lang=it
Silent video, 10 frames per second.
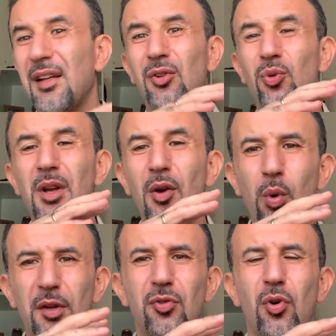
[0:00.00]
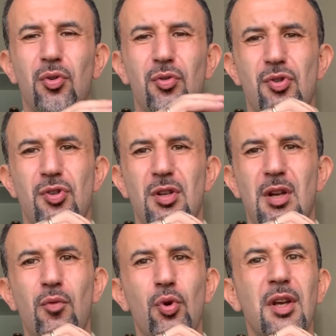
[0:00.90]
dal 2014
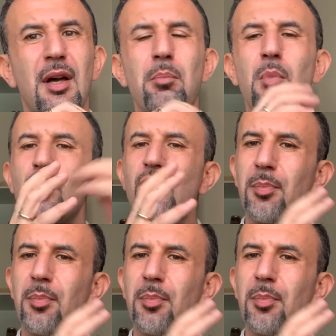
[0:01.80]
lavoro in Cambogia,